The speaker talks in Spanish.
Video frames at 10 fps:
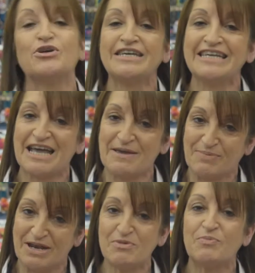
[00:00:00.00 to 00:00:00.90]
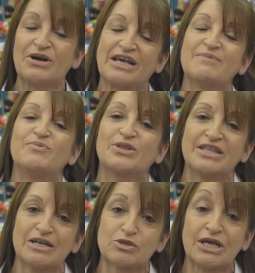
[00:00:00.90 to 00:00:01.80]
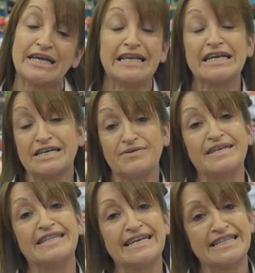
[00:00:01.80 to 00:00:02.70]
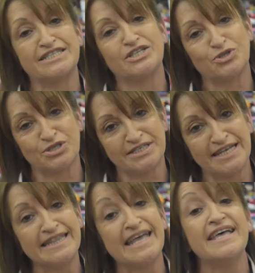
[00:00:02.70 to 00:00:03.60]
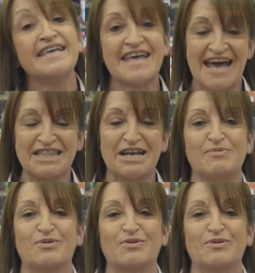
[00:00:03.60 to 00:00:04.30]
Y las esperamos por aquí, por Tienda Los Ángeles, en Rivera Indarte 160. Hasta la